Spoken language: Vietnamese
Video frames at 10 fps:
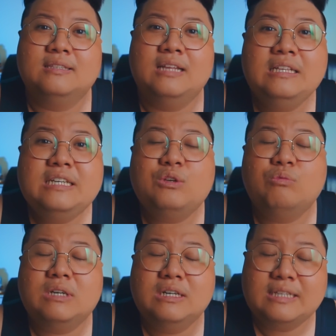đến cái
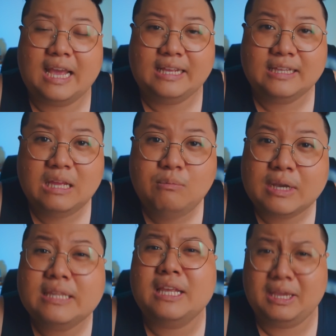chung cư này để tới một
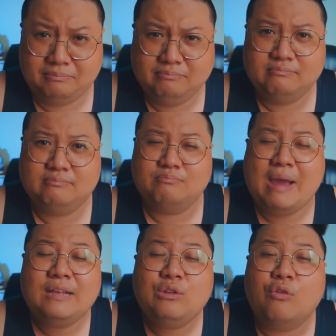cái tiệm
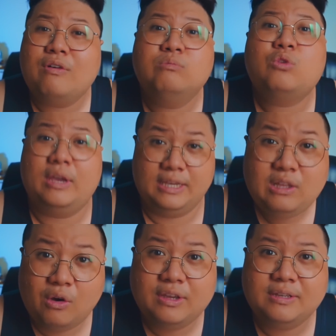bán đồ phong thủy
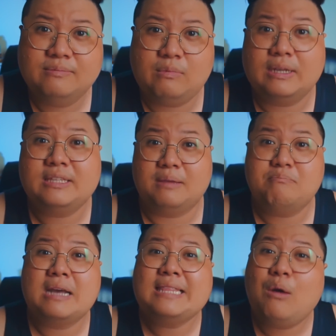thôi một cái
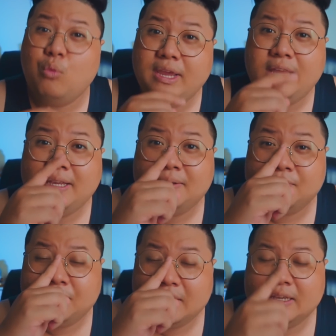tiệm bán đá quý
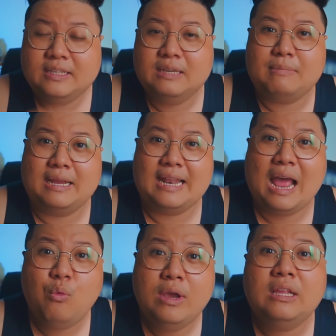nhưng mà
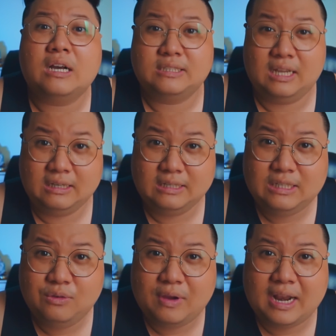đá quý thật sự
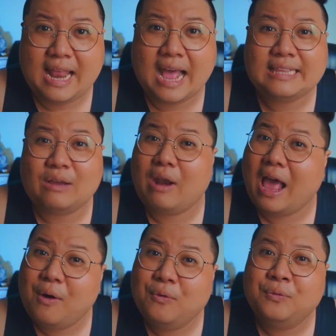chứ không phải là đá tào
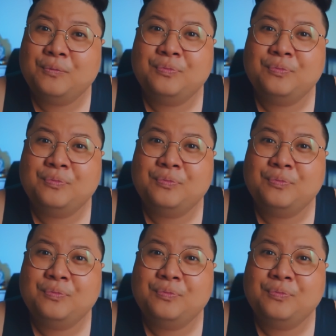lao